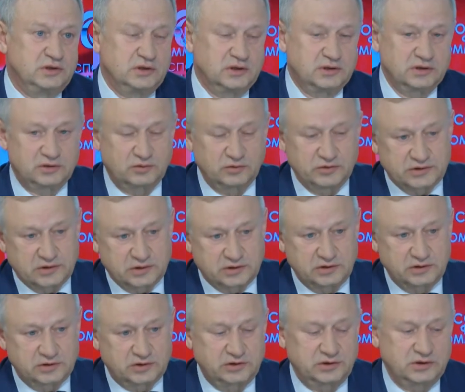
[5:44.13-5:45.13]
на той
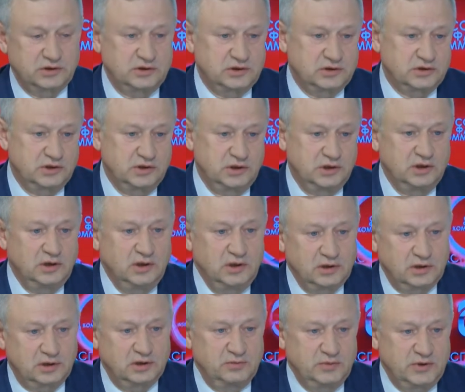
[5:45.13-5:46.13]
стороне жители жили,
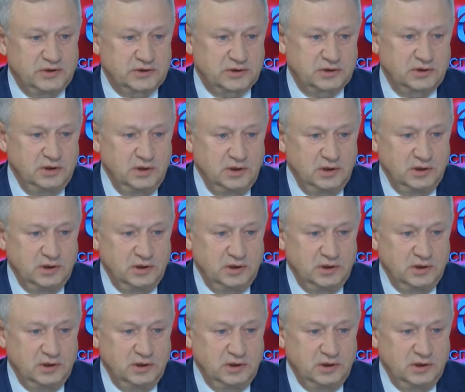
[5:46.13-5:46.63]
Кельмезе.